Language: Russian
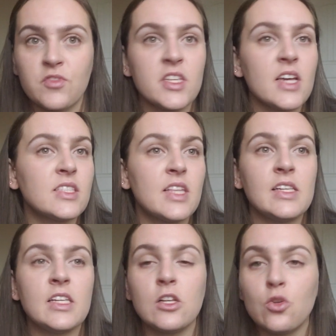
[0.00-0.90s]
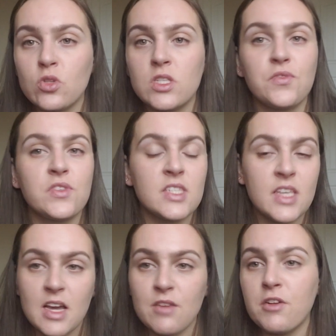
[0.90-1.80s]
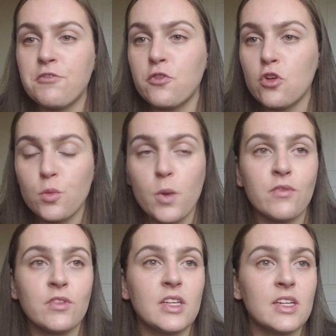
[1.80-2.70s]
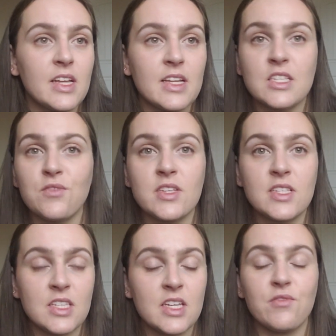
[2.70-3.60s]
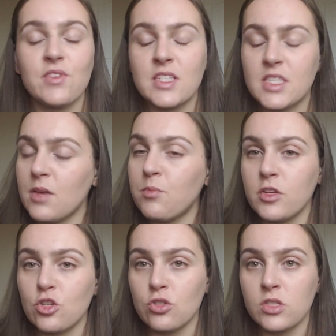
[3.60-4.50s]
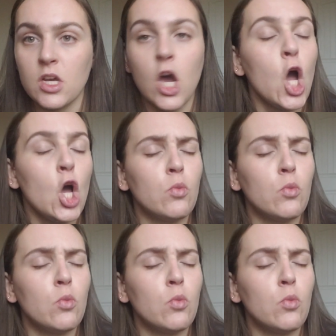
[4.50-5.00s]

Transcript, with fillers: все остальные люди, все во форумах в интернете, везде, везде пишутся,